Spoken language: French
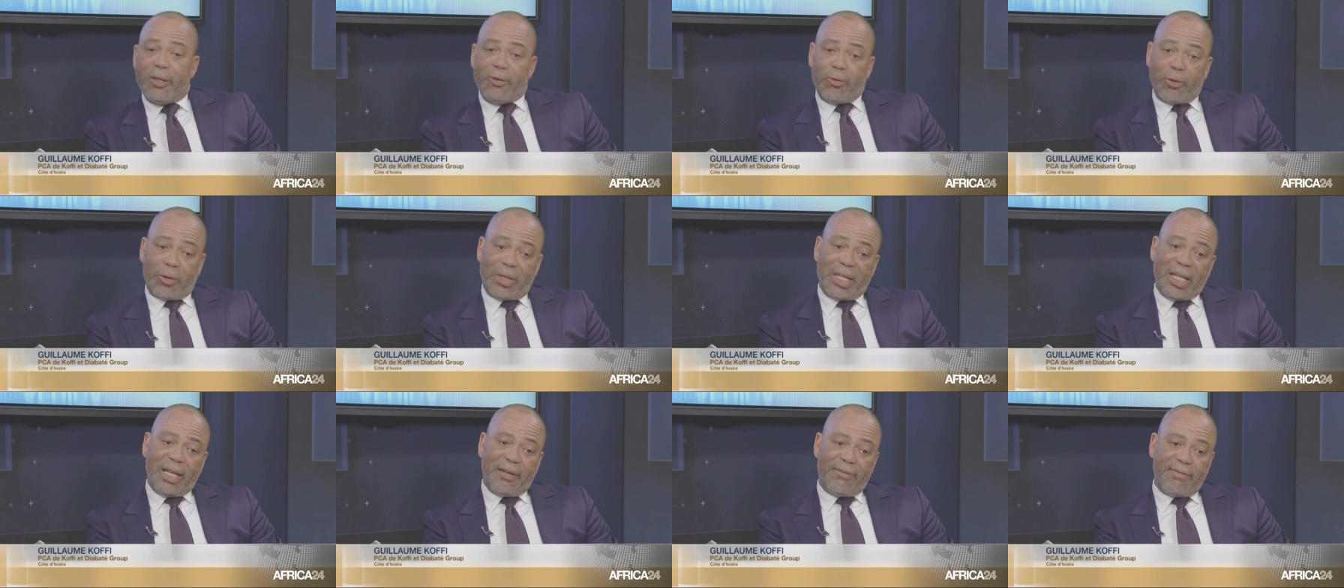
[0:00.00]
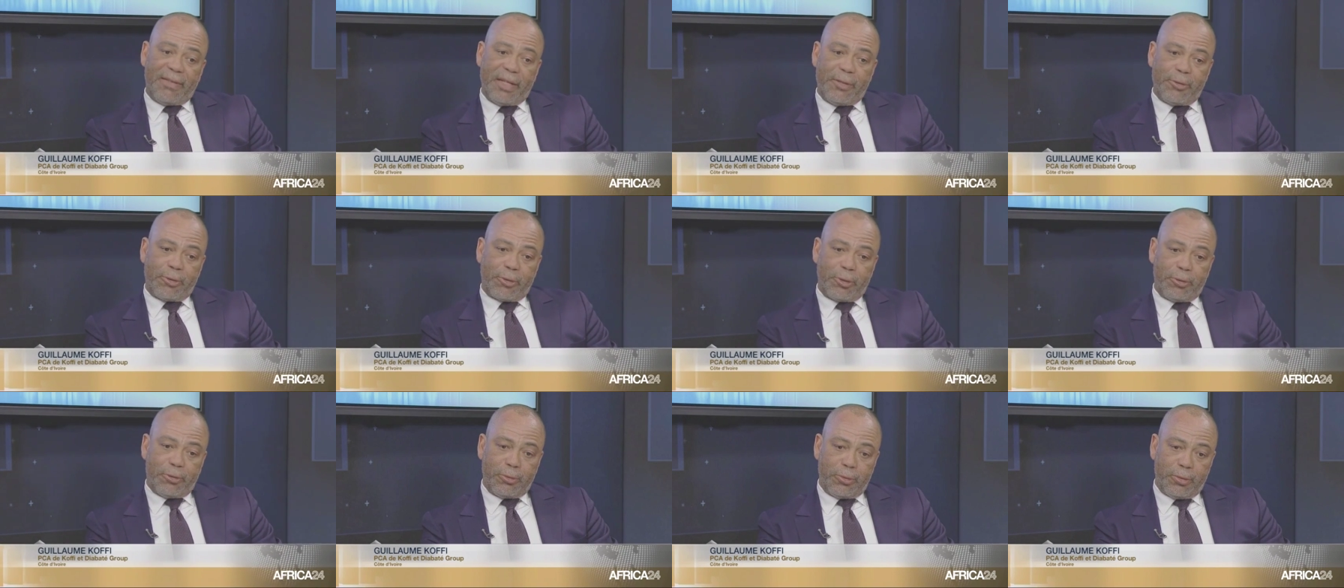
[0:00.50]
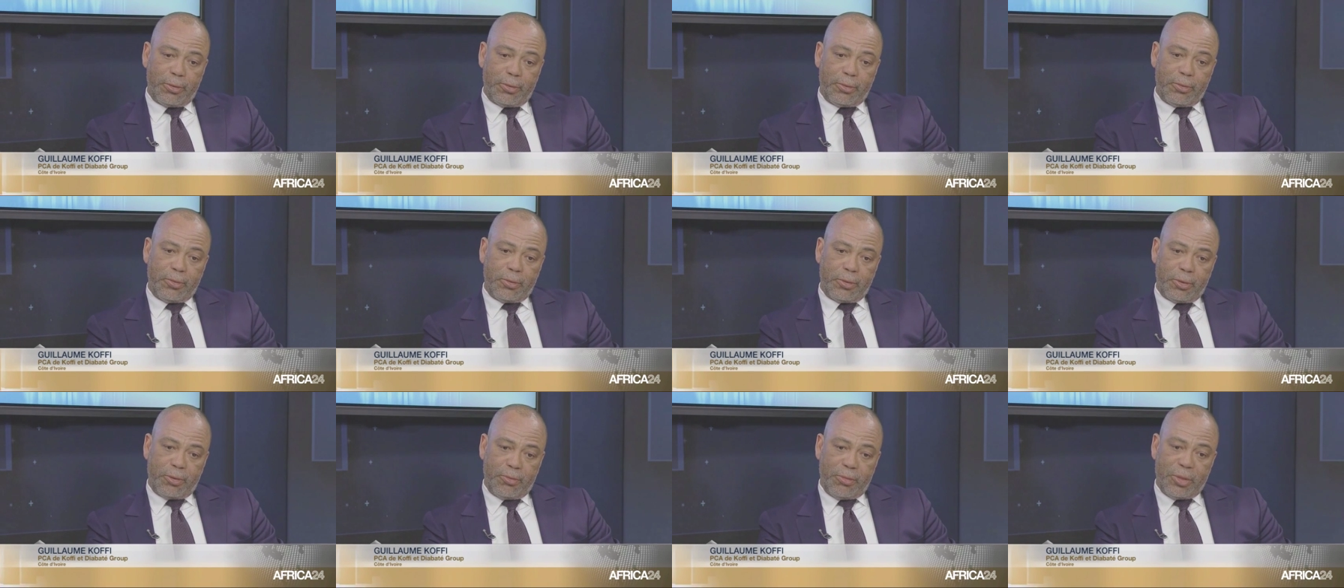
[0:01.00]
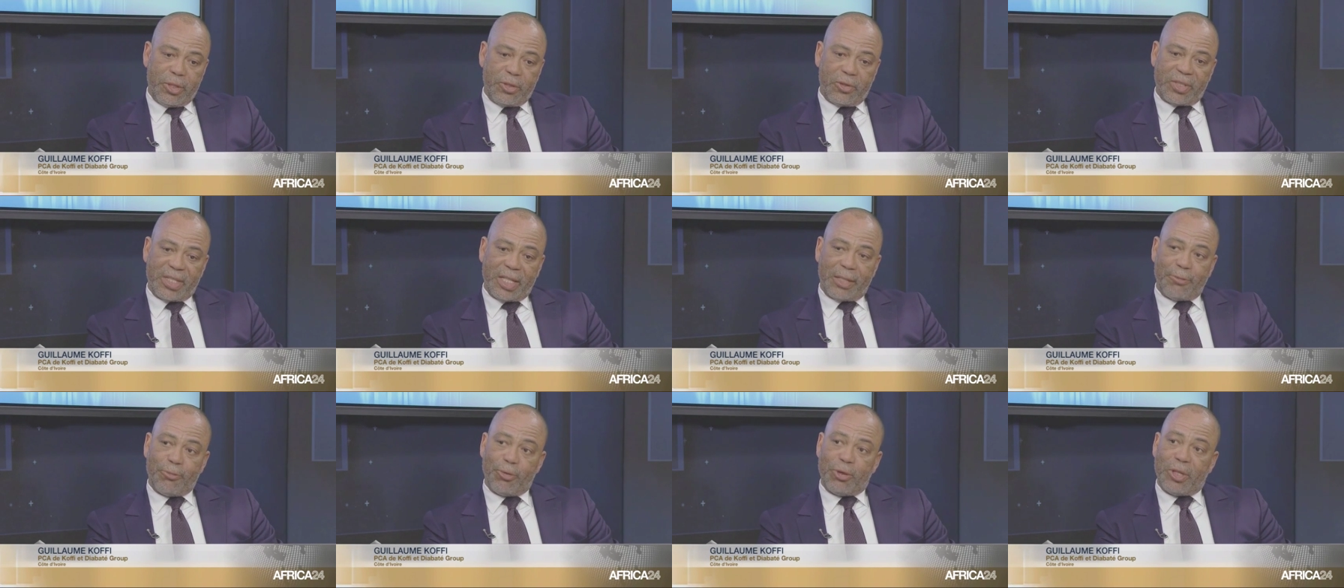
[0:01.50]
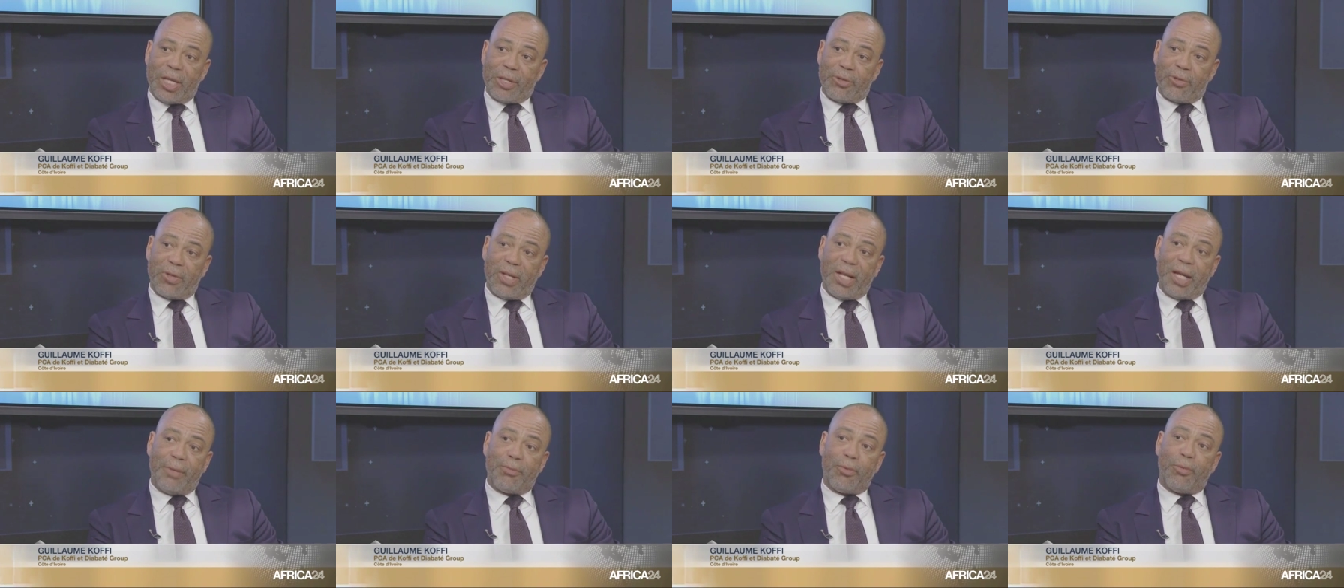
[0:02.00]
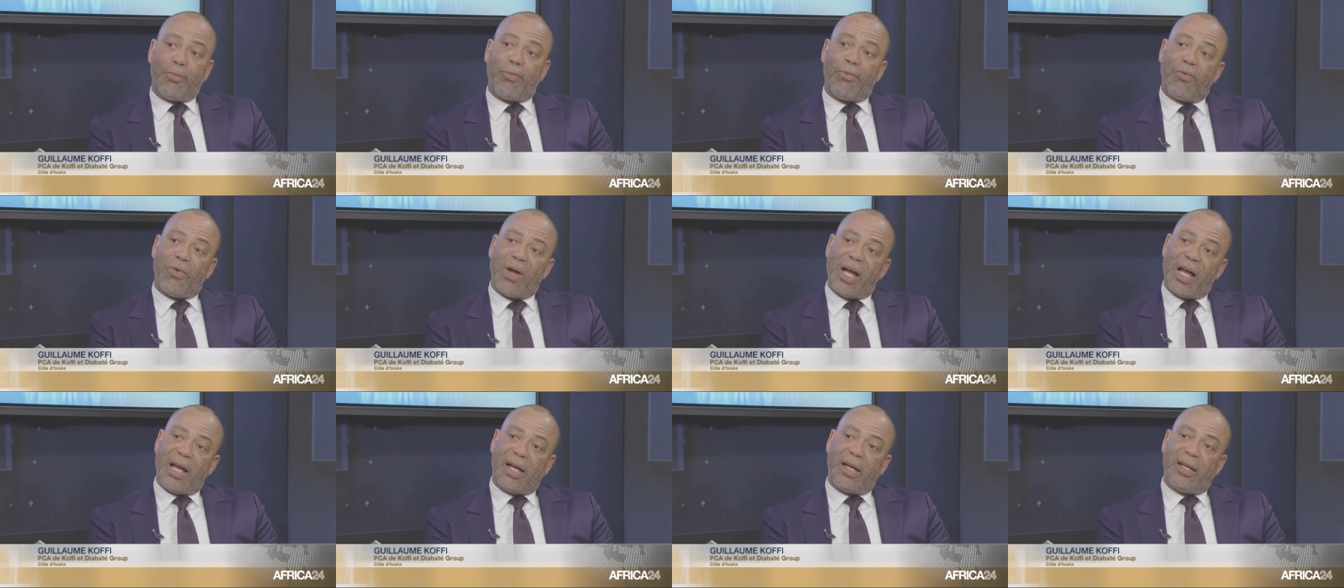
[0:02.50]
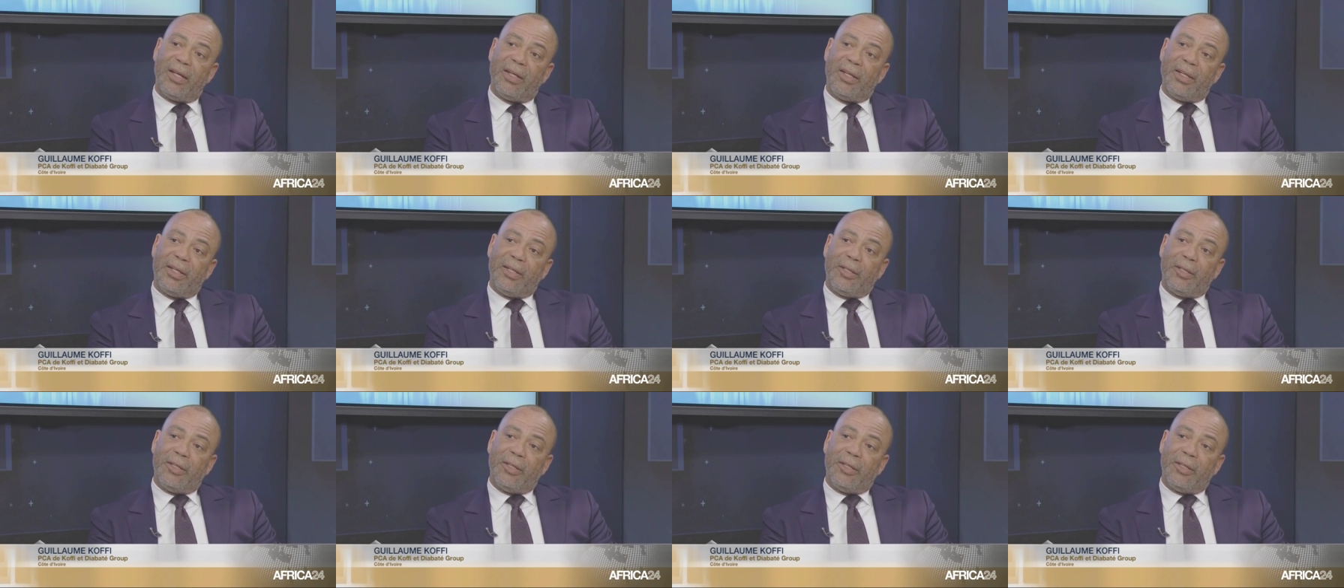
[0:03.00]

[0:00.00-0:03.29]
Donc il a fallu que nous, subissions cette mutation-là pour pouvoir